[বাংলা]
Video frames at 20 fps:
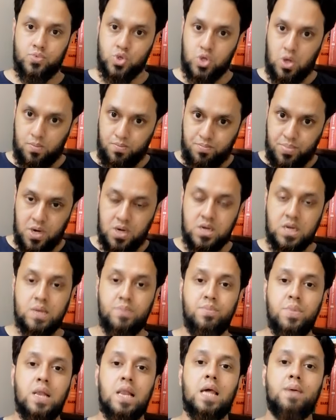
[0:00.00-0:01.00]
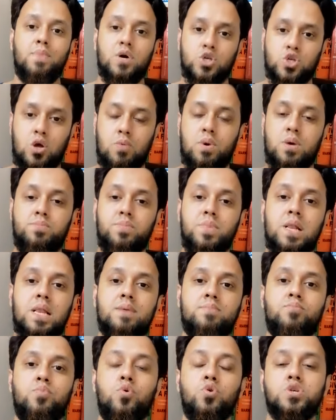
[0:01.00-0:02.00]
সব পার্টি মিলে বা সবাই মিলে
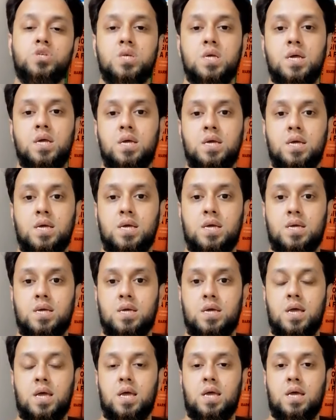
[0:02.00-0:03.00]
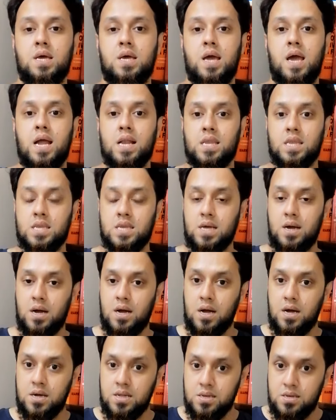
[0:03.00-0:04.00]
বসে একটা
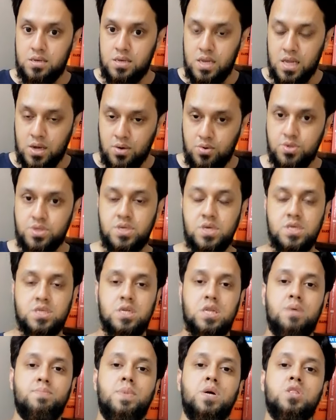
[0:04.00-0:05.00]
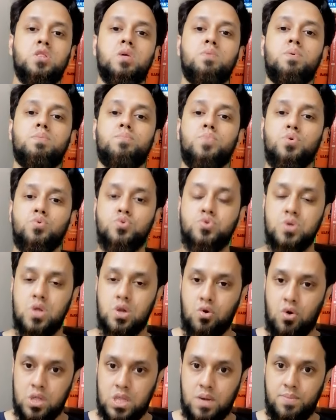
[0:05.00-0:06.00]
নেগোসিয়েশনের মাধ্যমে মিউচুয়াল
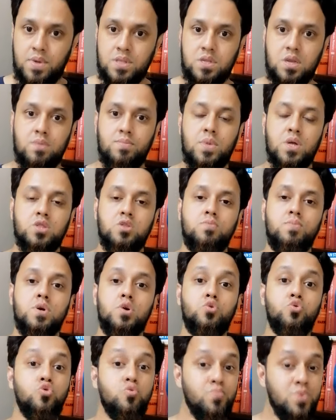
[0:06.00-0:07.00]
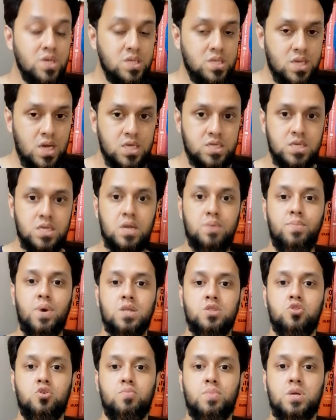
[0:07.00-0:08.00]
কথাবার্তার মাধ্যমে গ্রুপ ডিসকাশনের
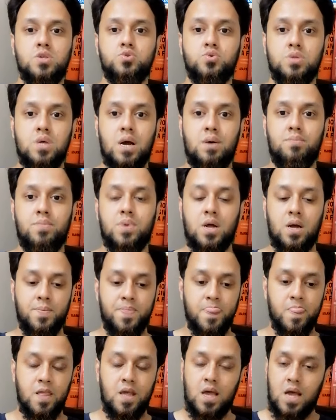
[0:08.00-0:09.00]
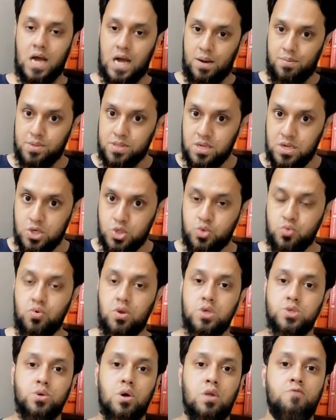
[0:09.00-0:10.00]
মাধ্যমে যদি আমরা আমাদের
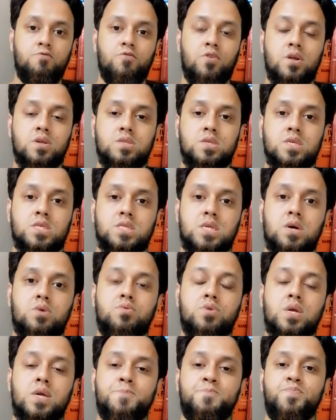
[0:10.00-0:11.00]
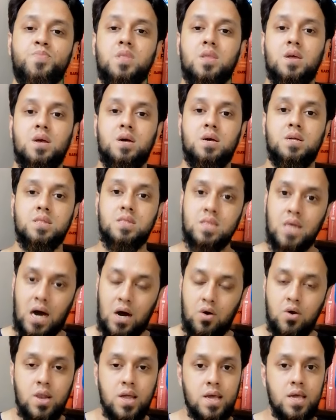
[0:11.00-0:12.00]
ইস্যুগুলো সলভ করার চেষ্টা করি
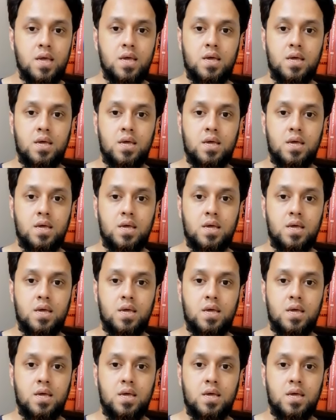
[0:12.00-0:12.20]
তাহলে